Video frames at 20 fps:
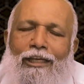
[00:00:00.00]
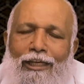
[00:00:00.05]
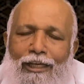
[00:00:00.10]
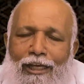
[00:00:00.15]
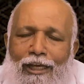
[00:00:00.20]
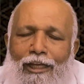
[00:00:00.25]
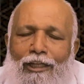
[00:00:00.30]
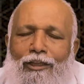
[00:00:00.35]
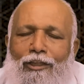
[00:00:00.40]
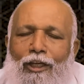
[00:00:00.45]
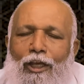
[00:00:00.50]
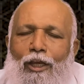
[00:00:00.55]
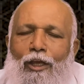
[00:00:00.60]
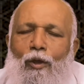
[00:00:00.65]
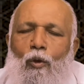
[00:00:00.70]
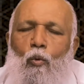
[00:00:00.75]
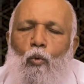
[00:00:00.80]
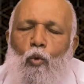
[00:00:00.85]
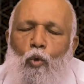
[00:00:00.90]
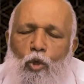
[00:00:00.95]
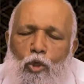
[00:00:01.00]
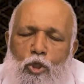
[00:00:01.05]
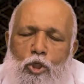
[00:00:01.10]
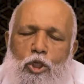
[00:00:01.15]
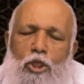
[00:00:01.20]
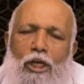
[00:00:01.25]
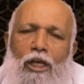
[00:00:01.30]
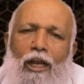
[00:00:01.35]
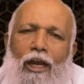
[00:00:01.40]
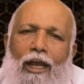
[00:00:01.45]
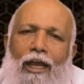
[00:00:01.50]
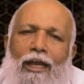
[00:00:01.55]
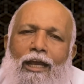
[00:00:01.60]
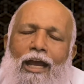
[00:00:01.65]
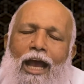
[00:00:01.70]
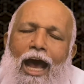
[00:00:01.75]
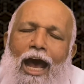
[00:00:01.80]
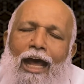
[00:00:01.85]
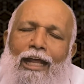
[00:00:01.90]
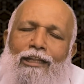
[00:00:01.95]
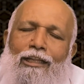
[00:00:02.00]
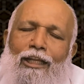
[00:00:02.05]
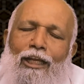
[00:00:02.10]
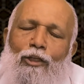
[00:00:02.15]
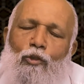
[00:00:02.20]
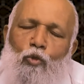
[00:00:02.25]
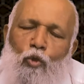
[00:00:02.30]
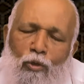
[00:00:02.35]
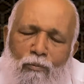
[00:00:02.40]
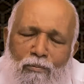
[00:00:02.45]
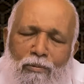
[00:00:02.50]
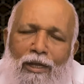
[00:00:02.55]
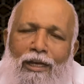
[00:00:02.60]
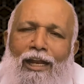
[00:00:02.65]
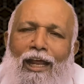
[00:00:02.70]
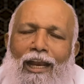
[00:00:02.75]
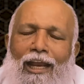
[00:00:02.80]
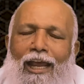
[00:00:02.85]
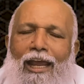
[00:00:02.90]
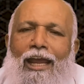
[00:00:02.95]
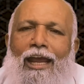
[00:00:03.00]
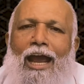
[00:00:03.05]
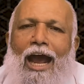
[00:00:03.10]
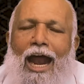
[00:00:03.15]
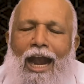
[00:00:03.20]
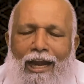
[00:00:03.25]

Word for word: ஈயத்தை ஊற்றுகிற அந்த துன்ப நிலையை